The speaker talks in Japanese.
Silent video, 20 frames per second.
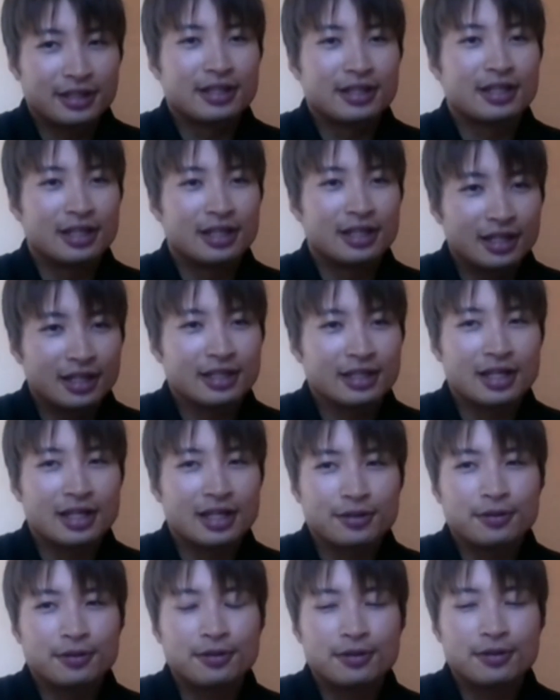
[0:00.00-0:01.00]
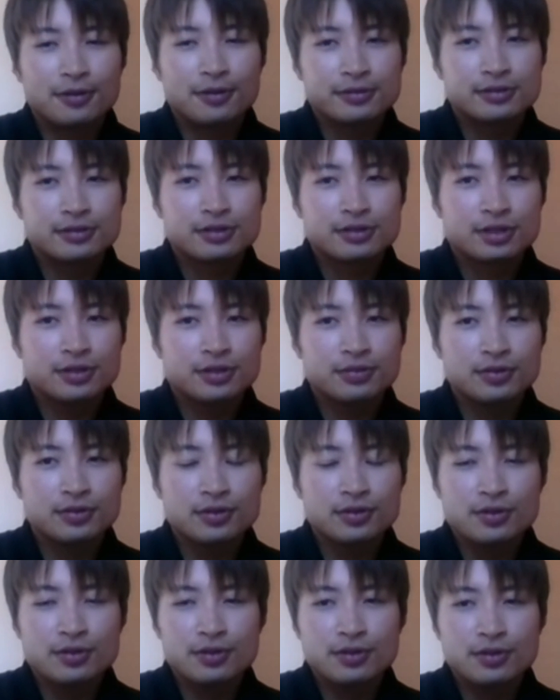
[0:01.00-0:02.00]
はい、あの、
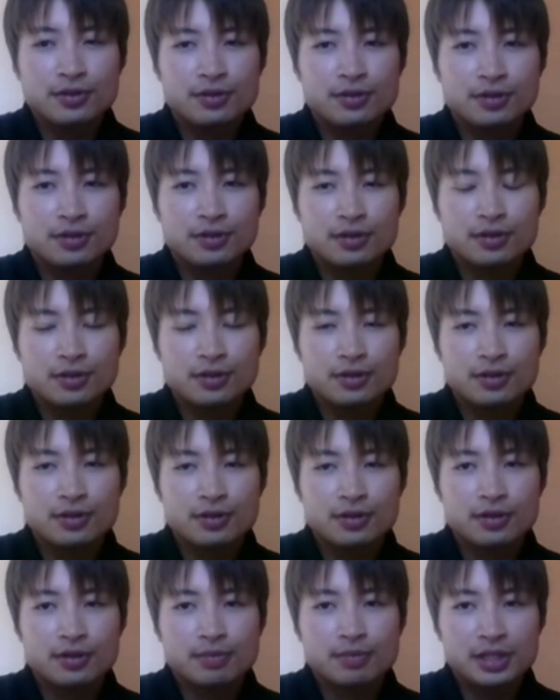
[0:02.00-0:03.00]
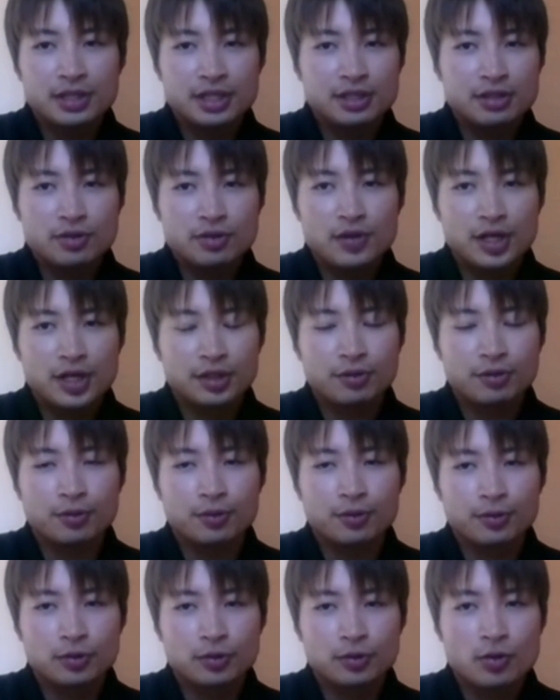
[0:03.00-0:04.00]
ZWIFT の、まインドアの
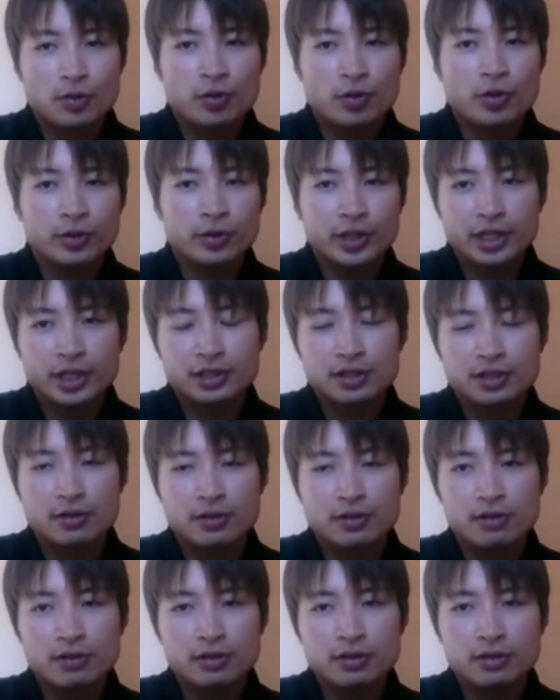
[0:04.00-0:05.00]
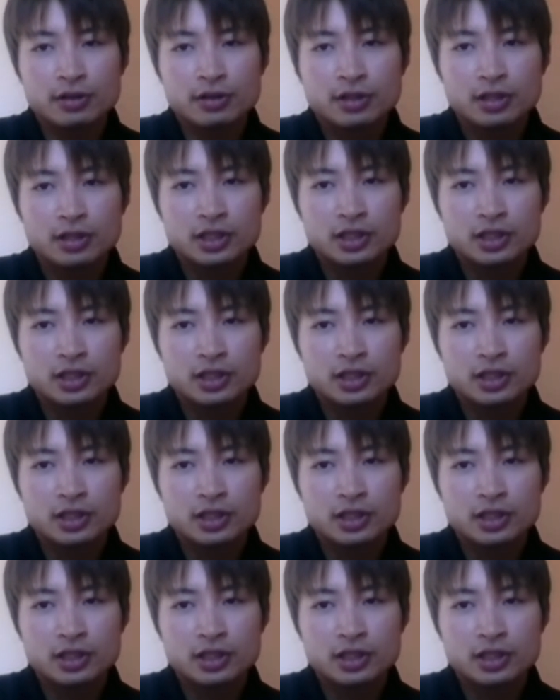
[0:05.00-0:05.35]
ところで、基本、